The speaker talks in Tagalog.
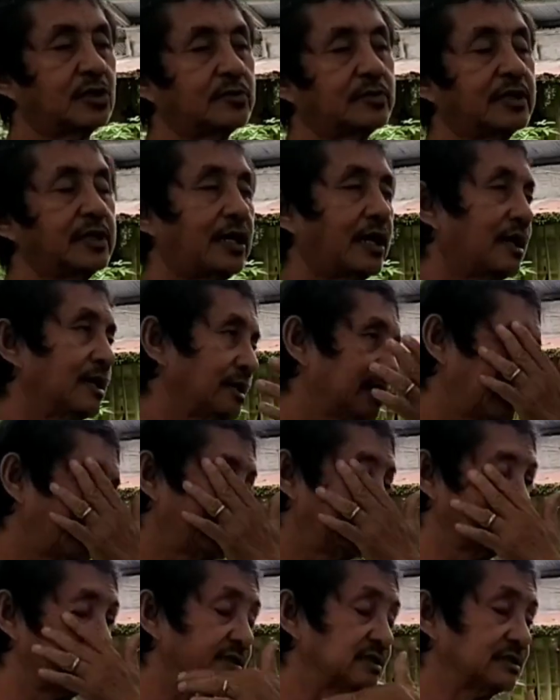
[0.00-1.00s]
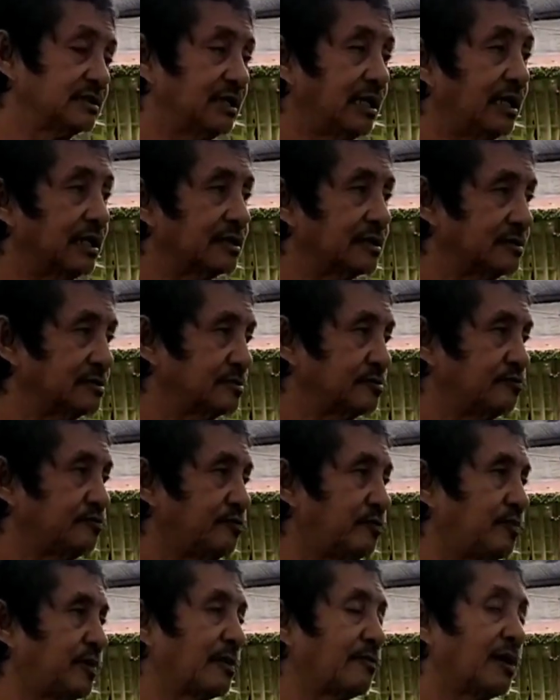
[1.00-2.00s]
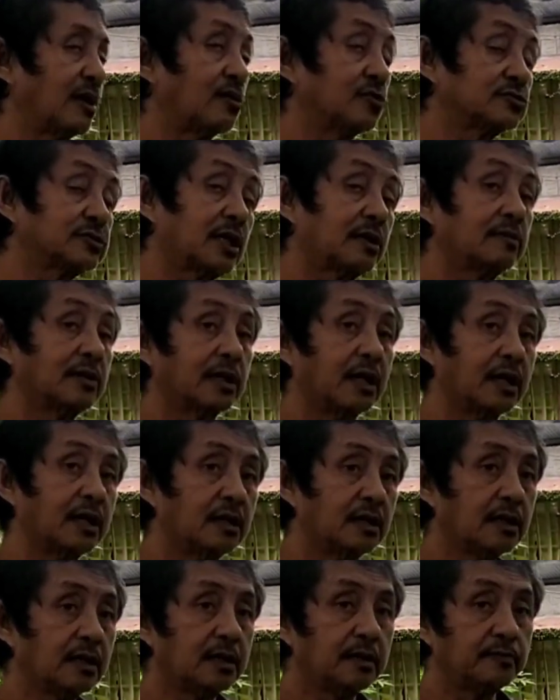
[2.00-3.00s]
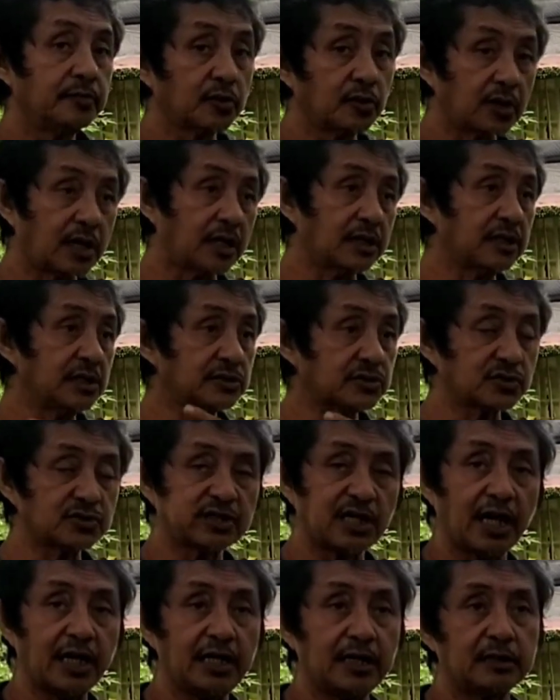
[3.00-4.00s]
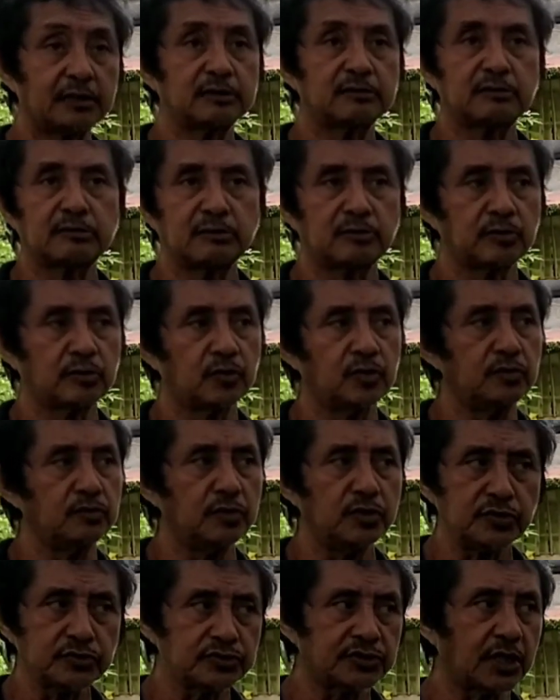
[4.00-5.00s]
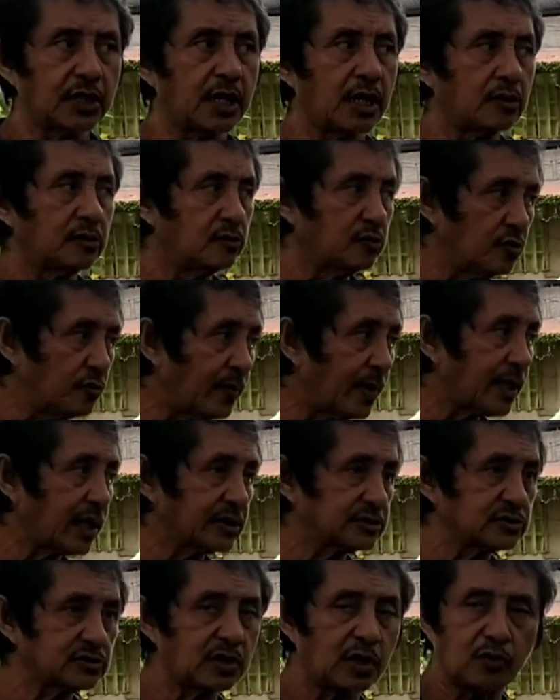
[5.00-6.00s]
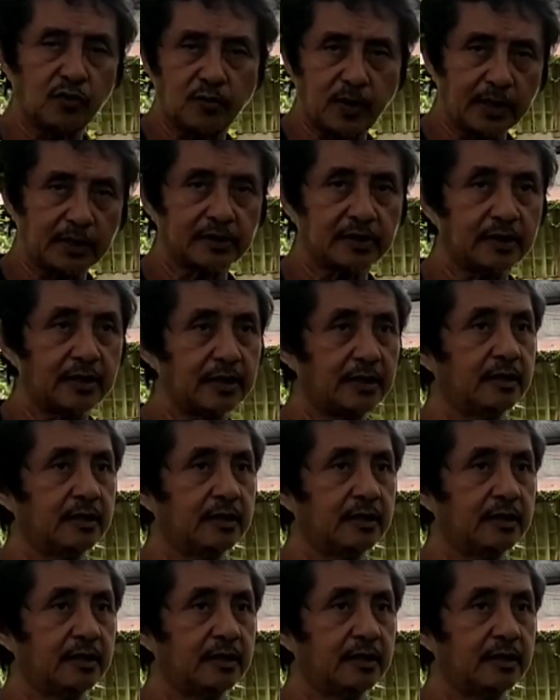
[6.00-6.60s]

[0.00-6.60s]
kan kanang ila pagbangutan na pero kang Hesus lahi minsan nga kumuban ka sa uban